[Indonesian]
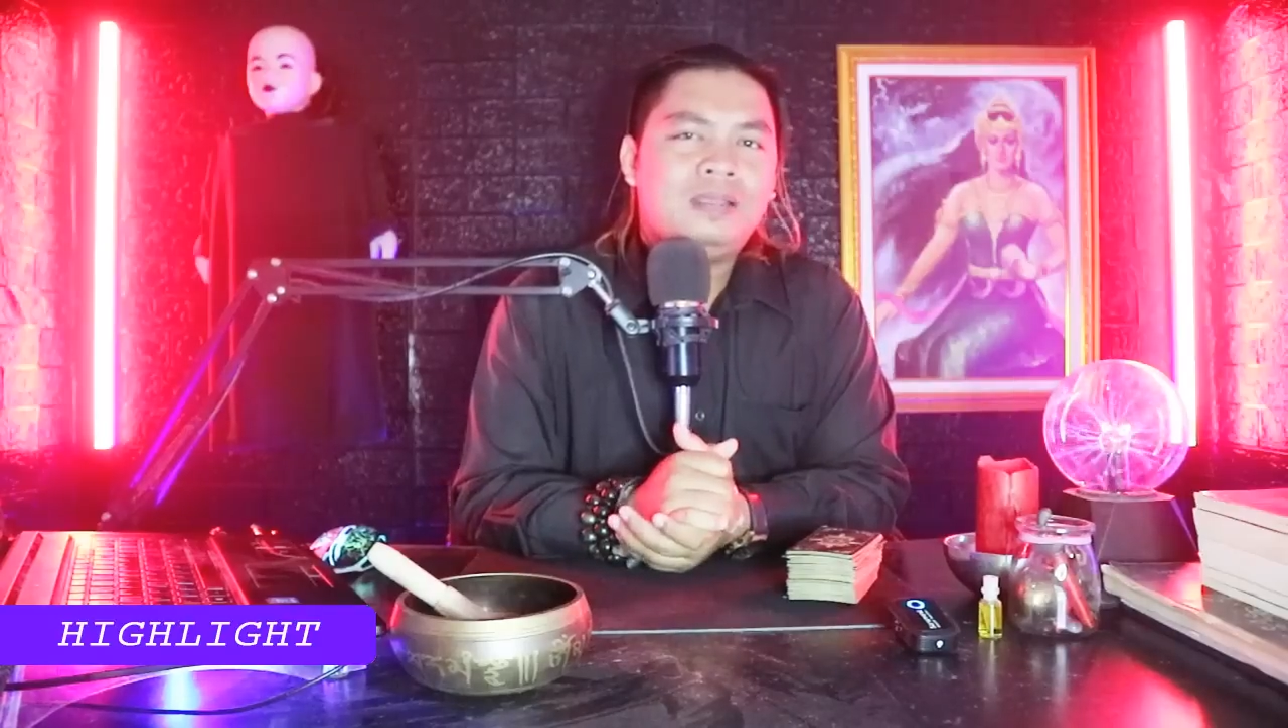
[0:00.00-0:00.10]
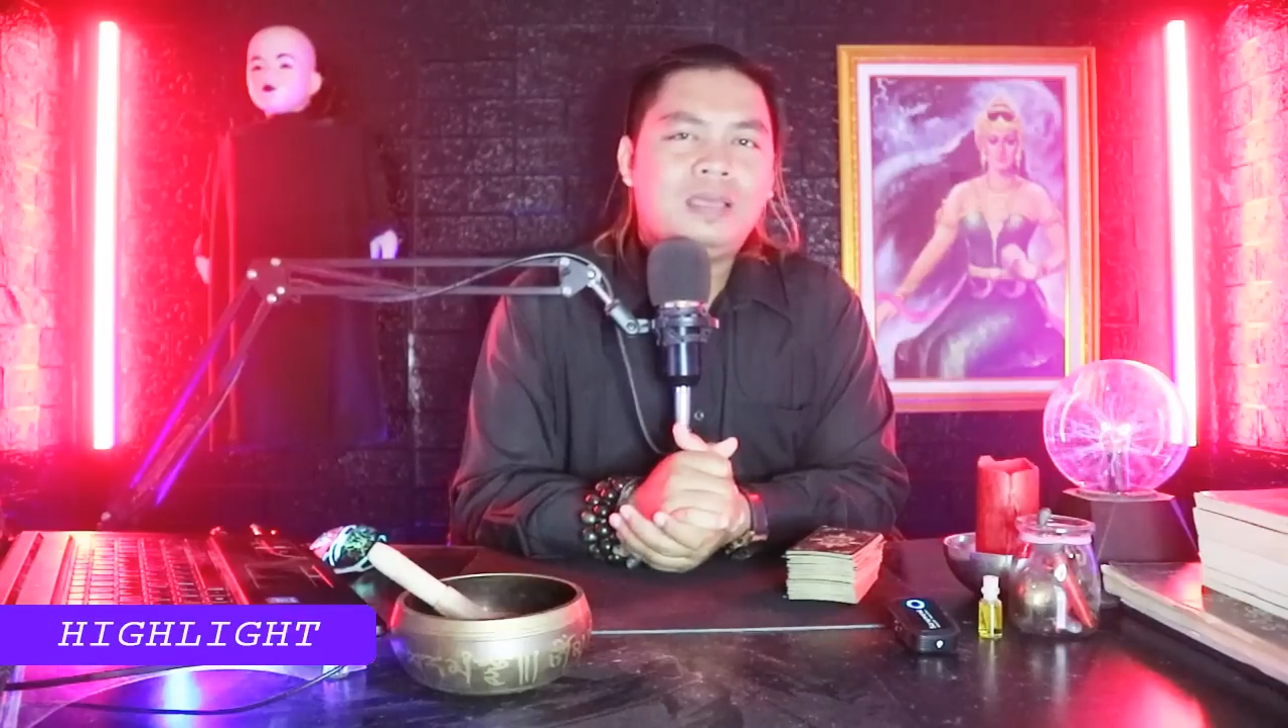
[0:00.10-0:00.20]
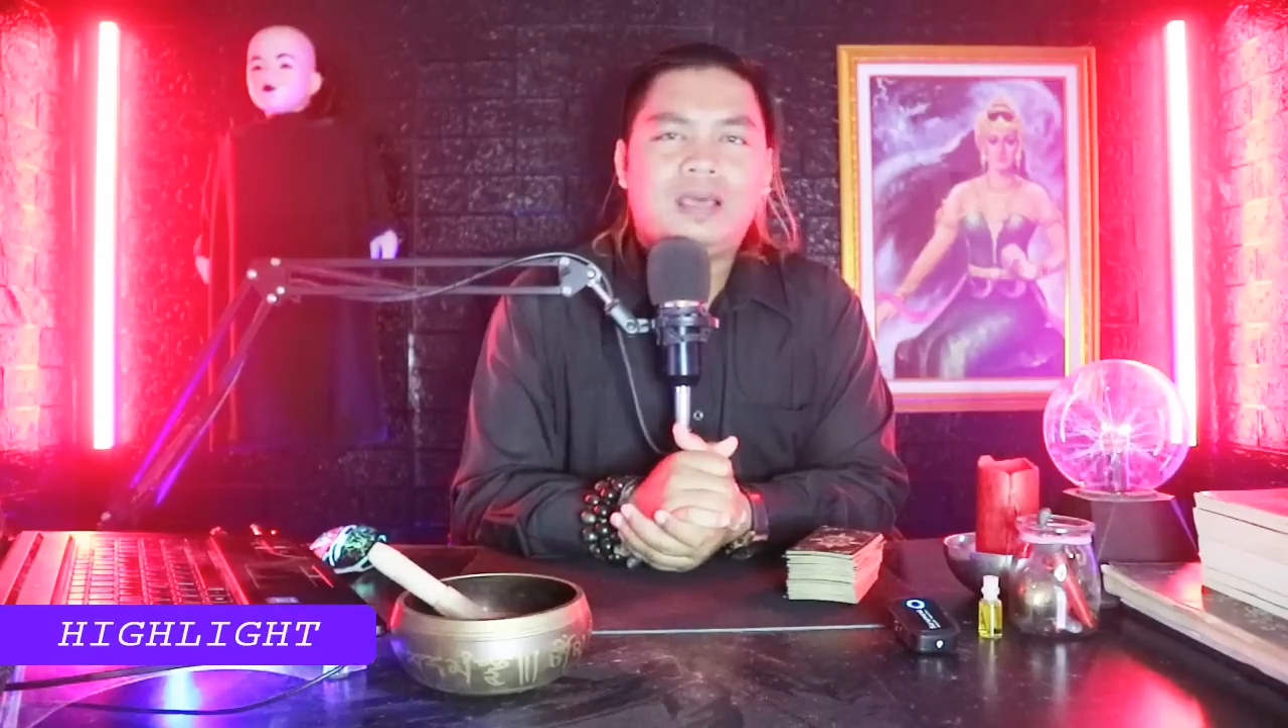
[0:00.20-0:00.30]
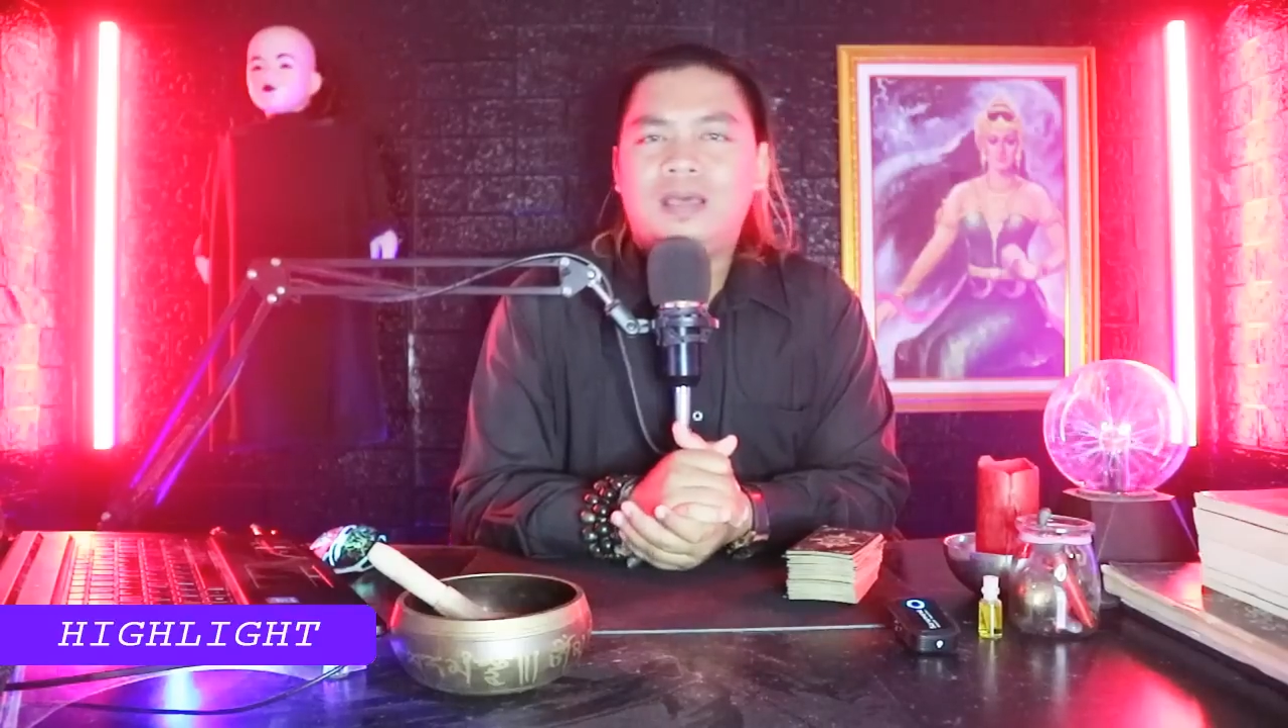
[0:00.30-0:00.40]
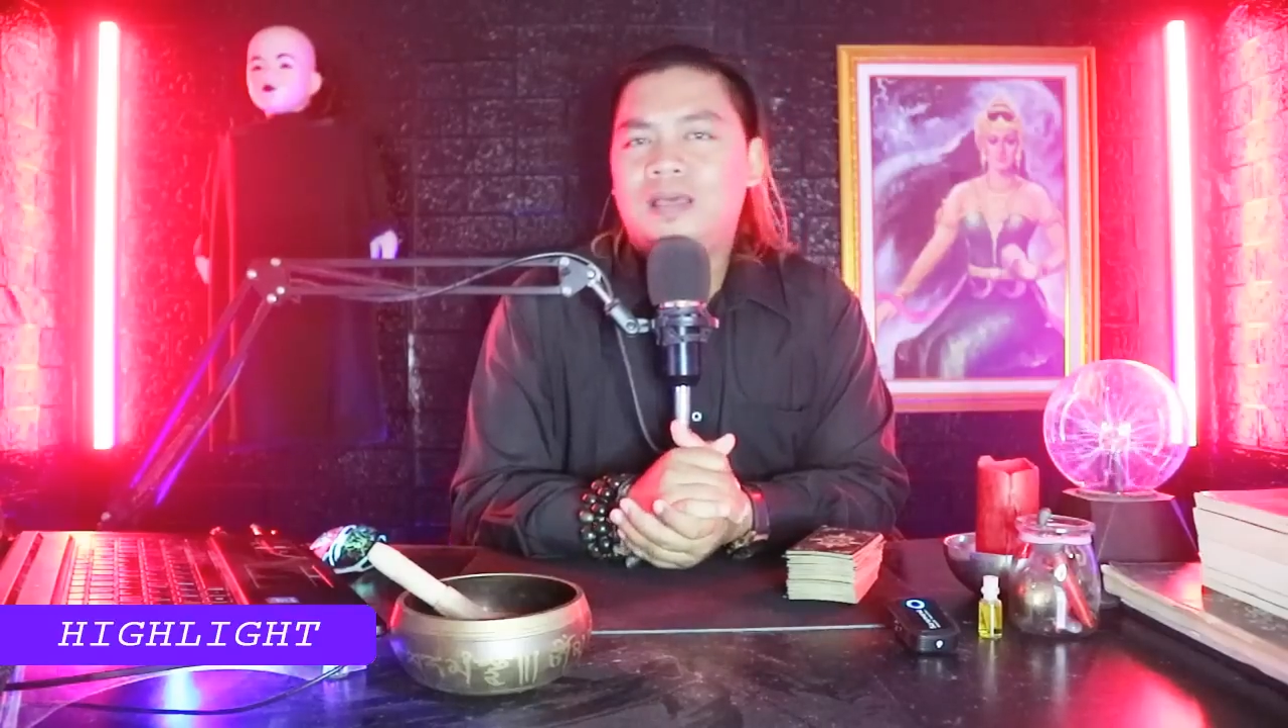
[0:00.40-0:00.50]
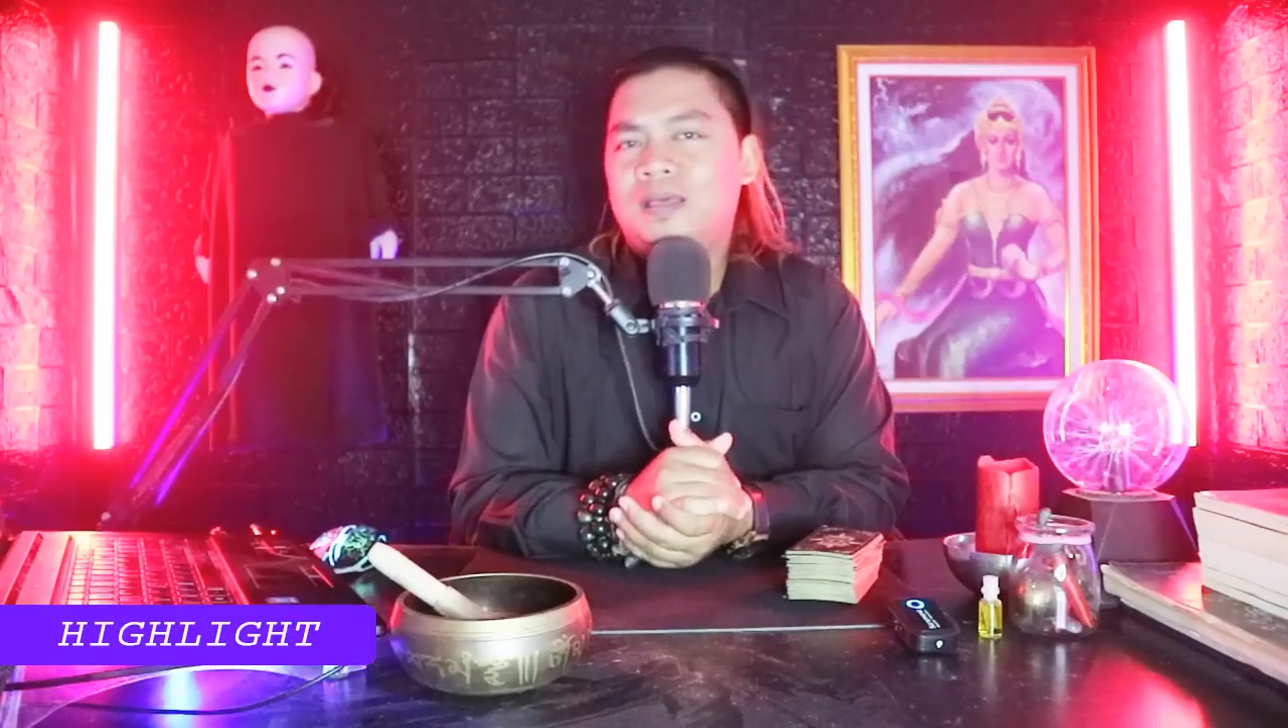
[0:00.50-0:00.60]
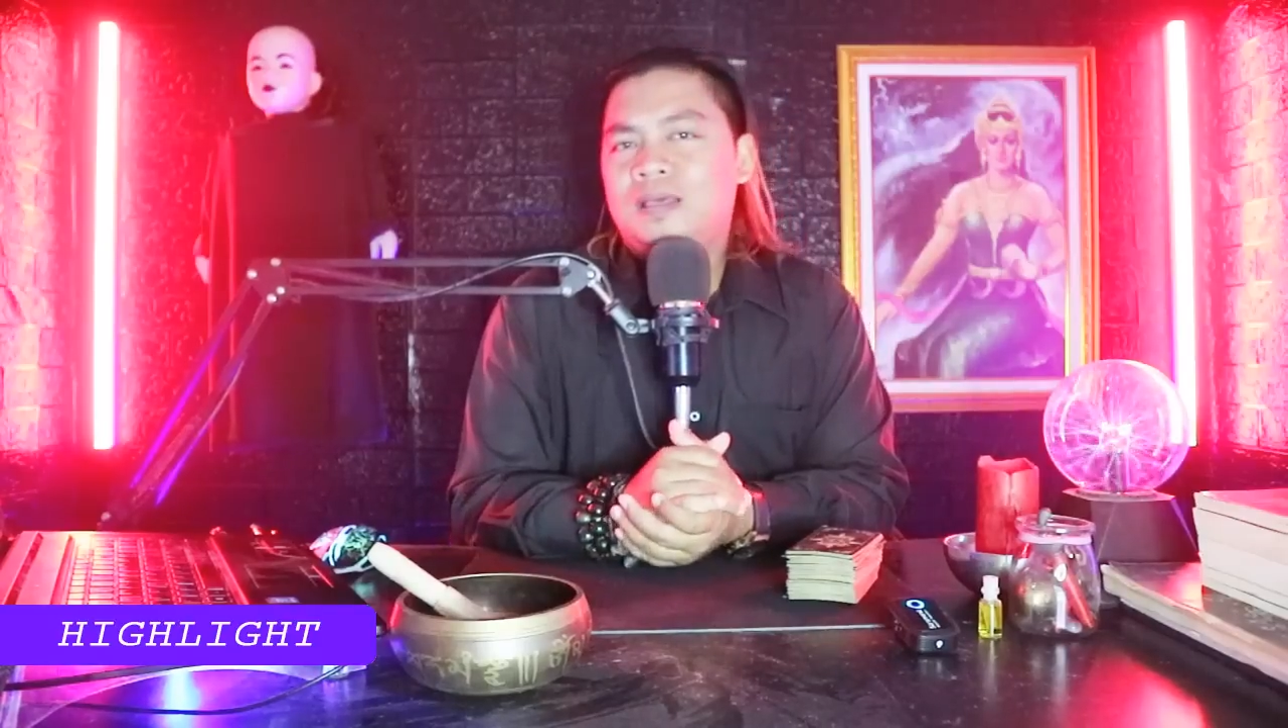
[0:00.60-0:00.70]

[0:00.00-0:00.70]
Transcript: ya